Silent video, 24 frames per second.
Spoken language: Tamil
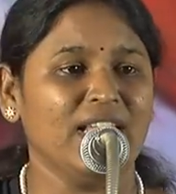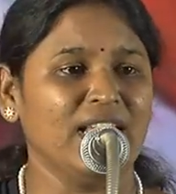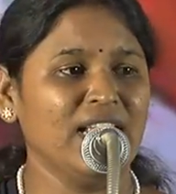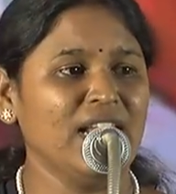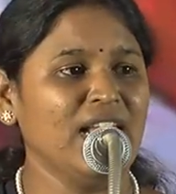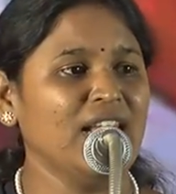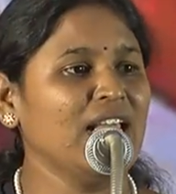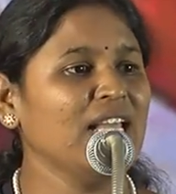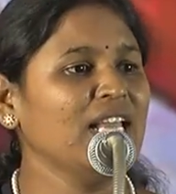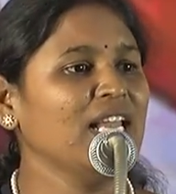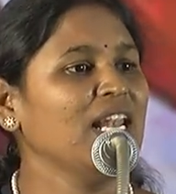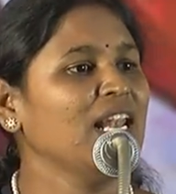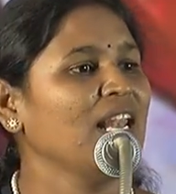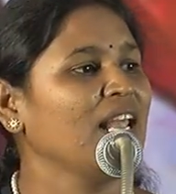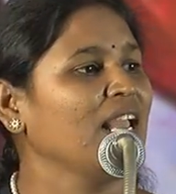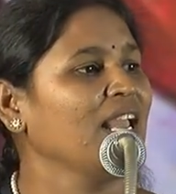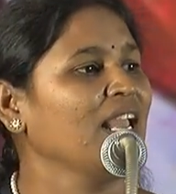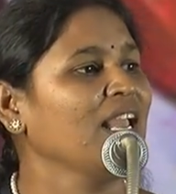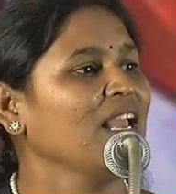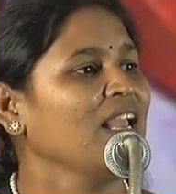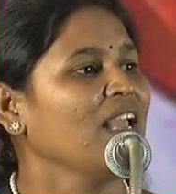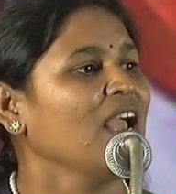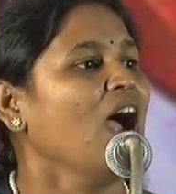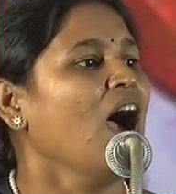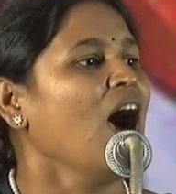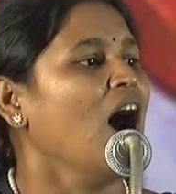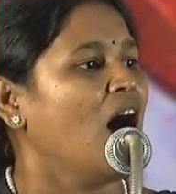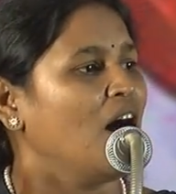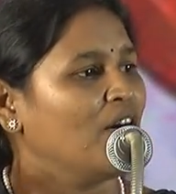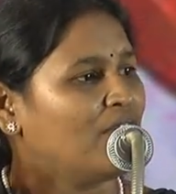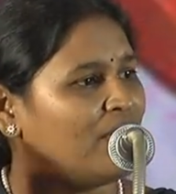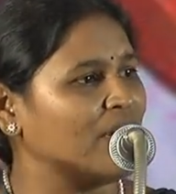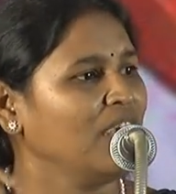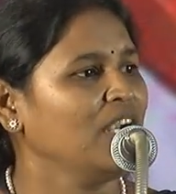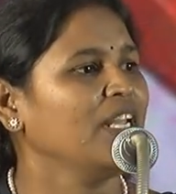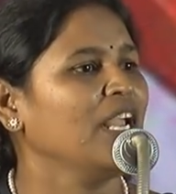இல்லை இல்லை
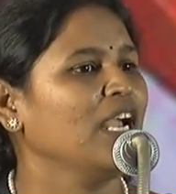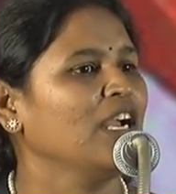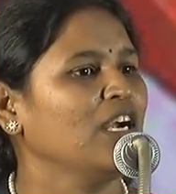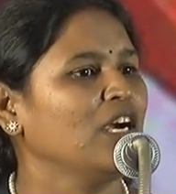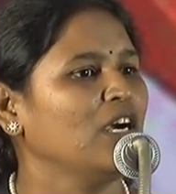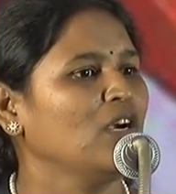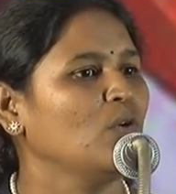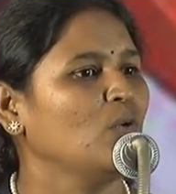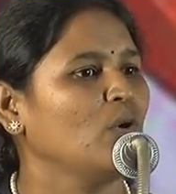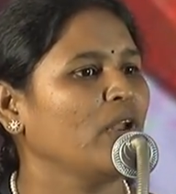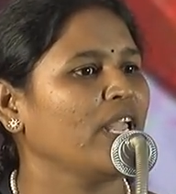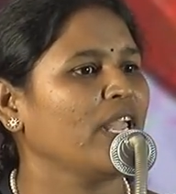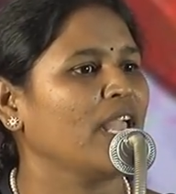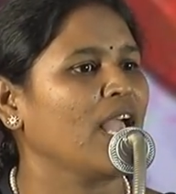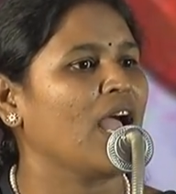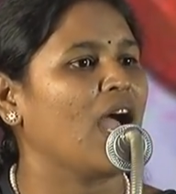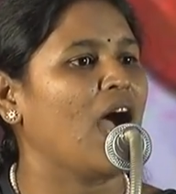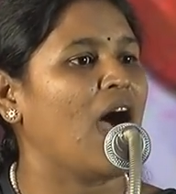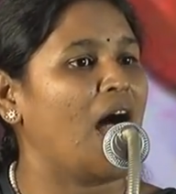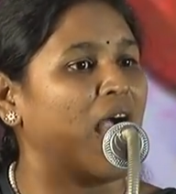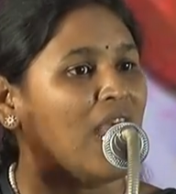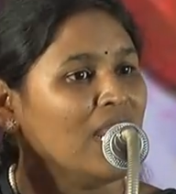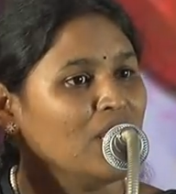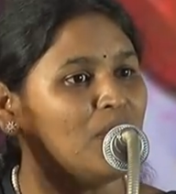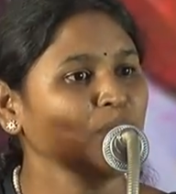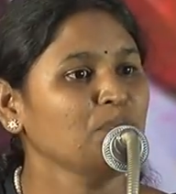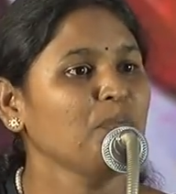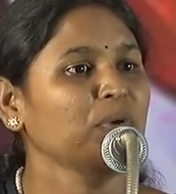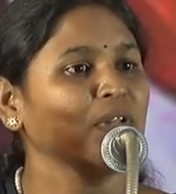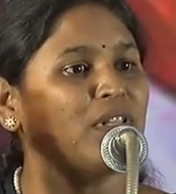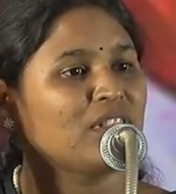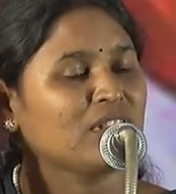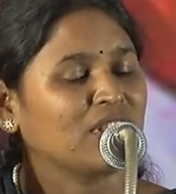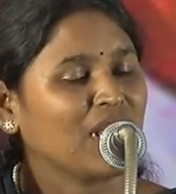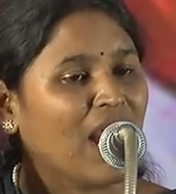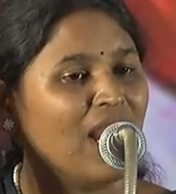அவள் எங்களுடைய அன்பு
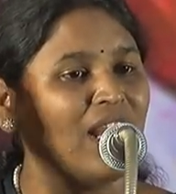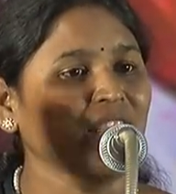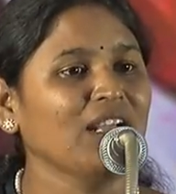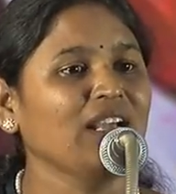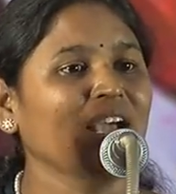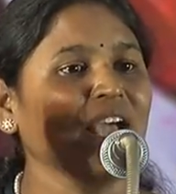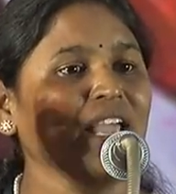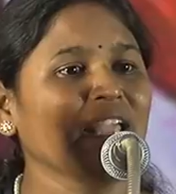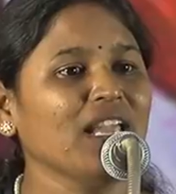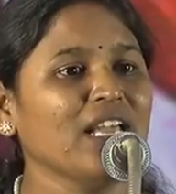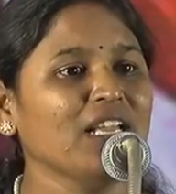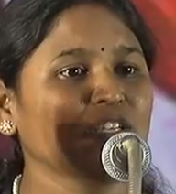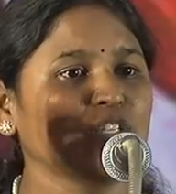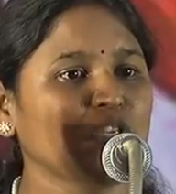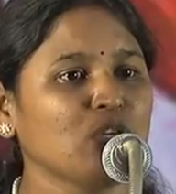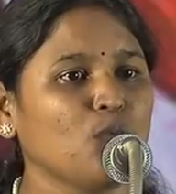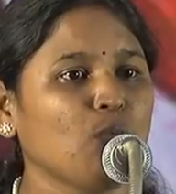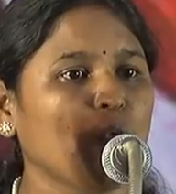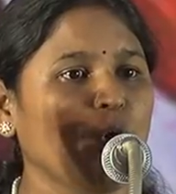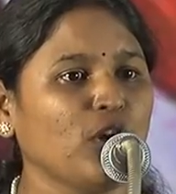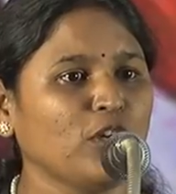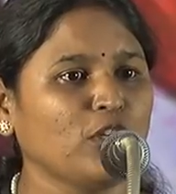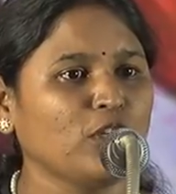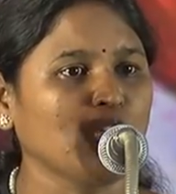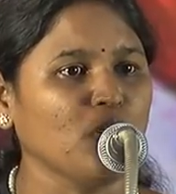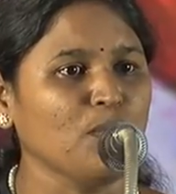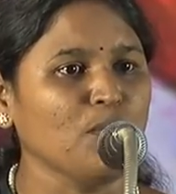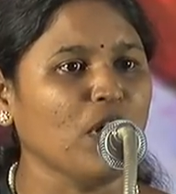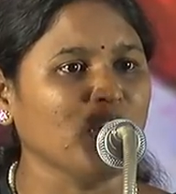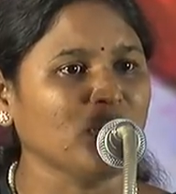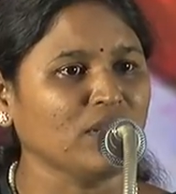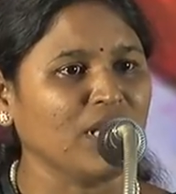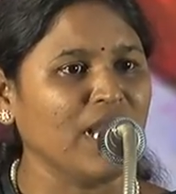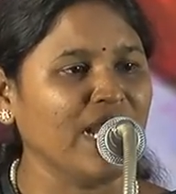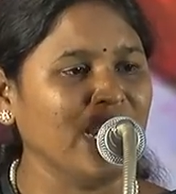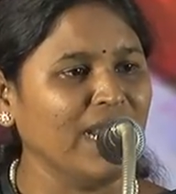தங்கை என்று
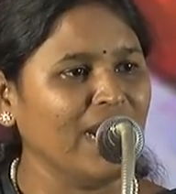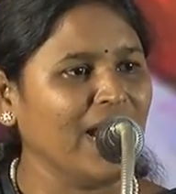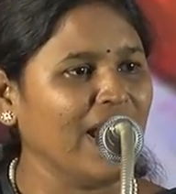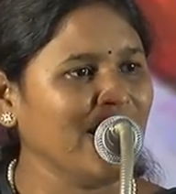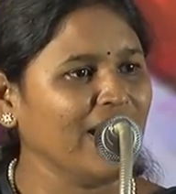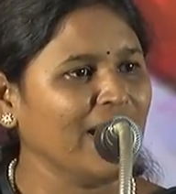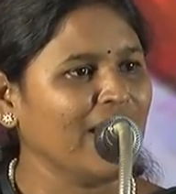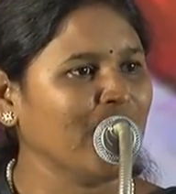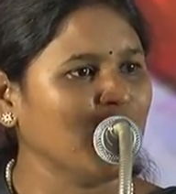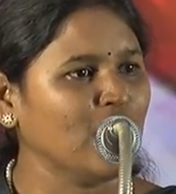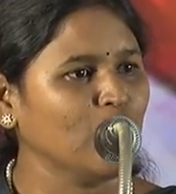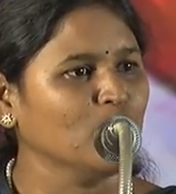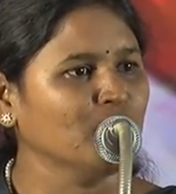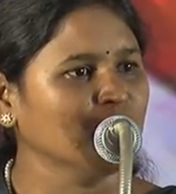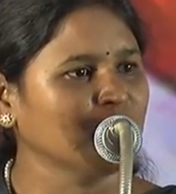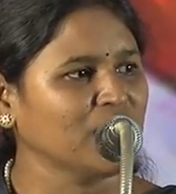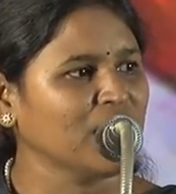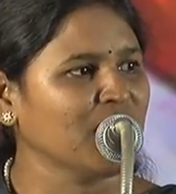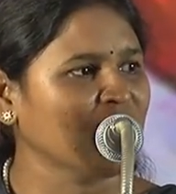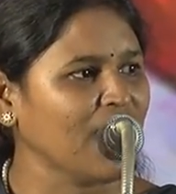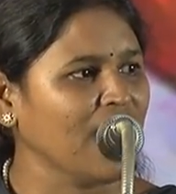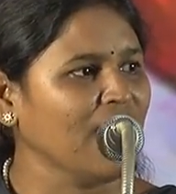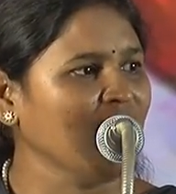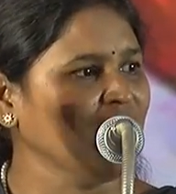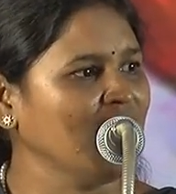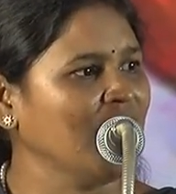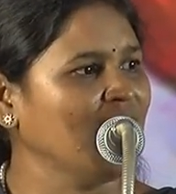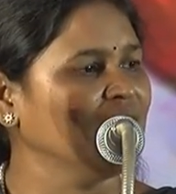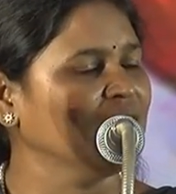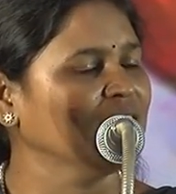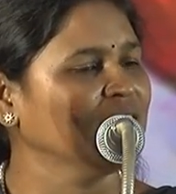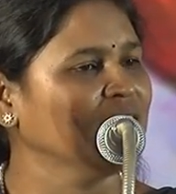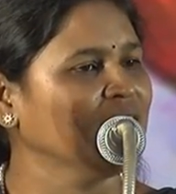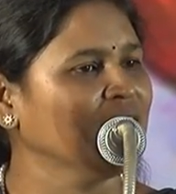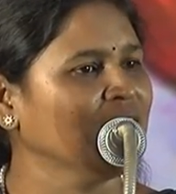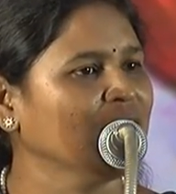ஒட்டுமொத்த இளைஞர்களும்
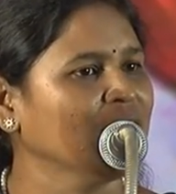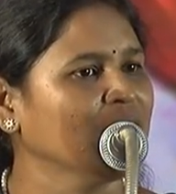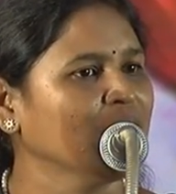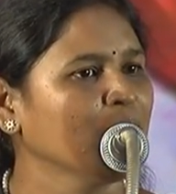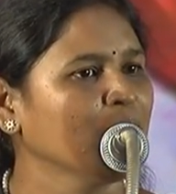திரண்டெழுந்து